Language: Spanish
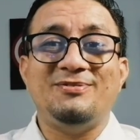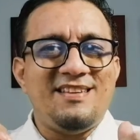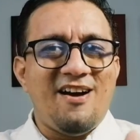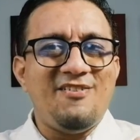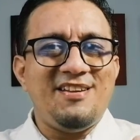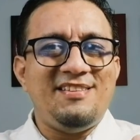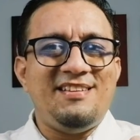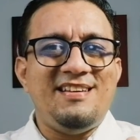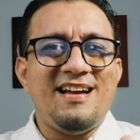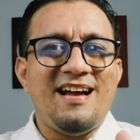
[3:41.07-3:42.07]
Ya hoy en
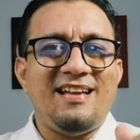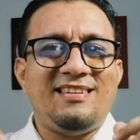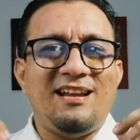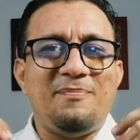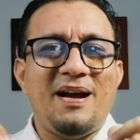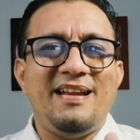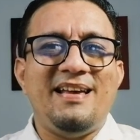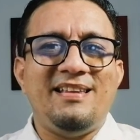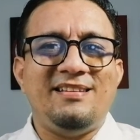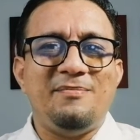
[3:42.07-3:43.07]
día, hasta la página
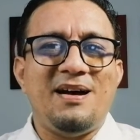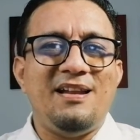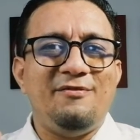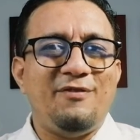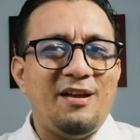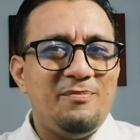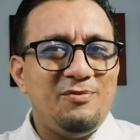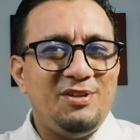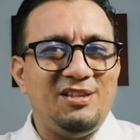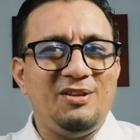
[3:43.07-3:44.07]
de semana en
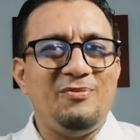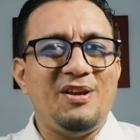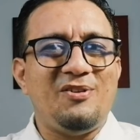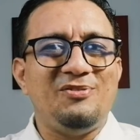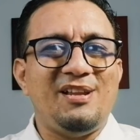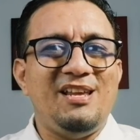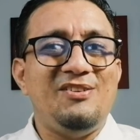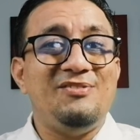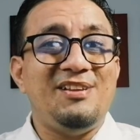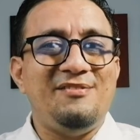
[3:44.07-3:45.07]
Facebook distribuye
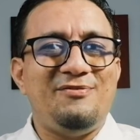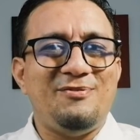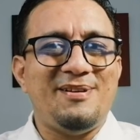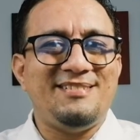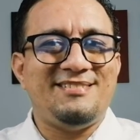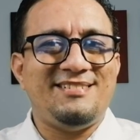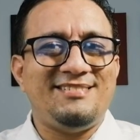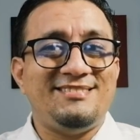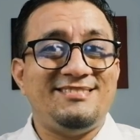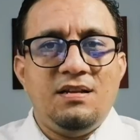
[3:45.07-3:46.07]
contenido de influencers.